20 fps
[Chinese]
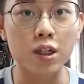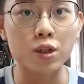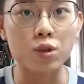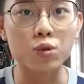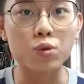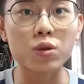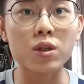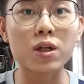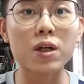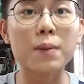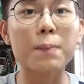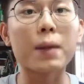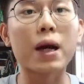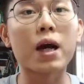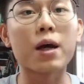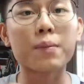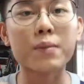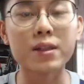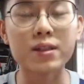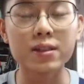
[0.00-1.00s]
如何把
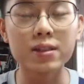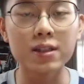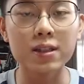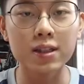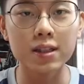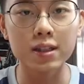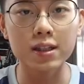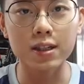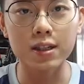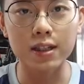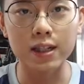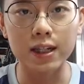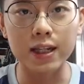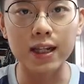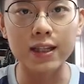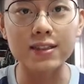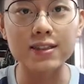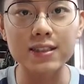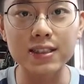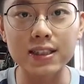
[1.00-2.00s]
它们
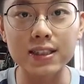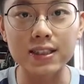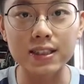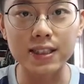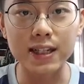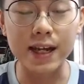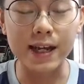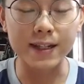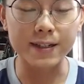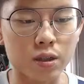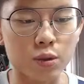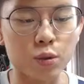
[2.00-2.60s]
联系起来。